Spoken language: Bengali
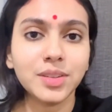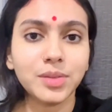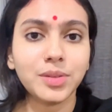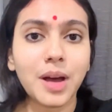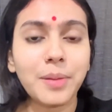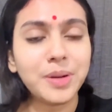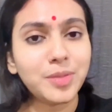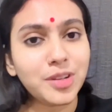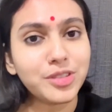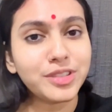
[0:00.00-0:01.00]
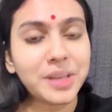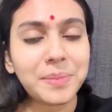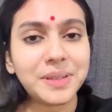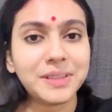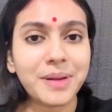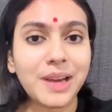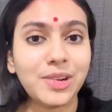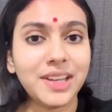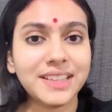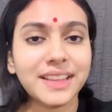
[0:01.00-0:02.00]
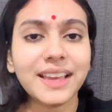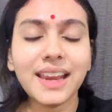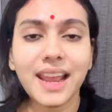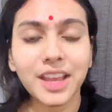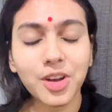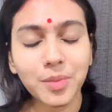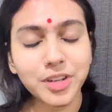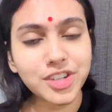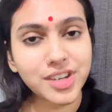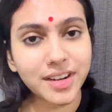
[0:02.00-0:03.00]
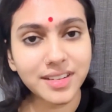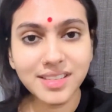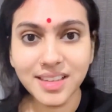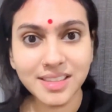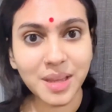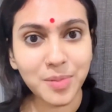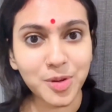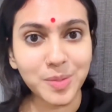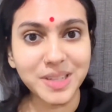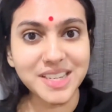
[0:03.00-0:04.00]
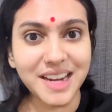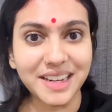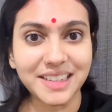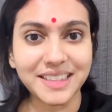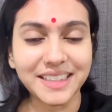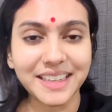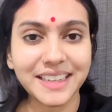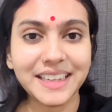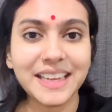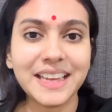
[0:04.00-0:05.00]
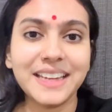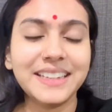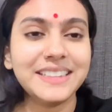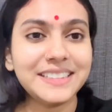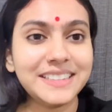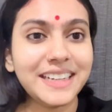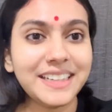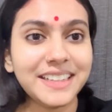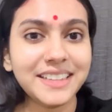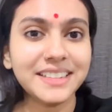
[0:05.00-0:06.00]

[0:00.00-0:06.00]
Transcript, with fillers: তো আমার ব্লগ যদি আপনাদের ভালো লেগে থাকে লাইক কমেন্ট শেয়ার অ্যান্ড সাবস্ক্রাইব করবেন চ্যানেলটিকে টাটা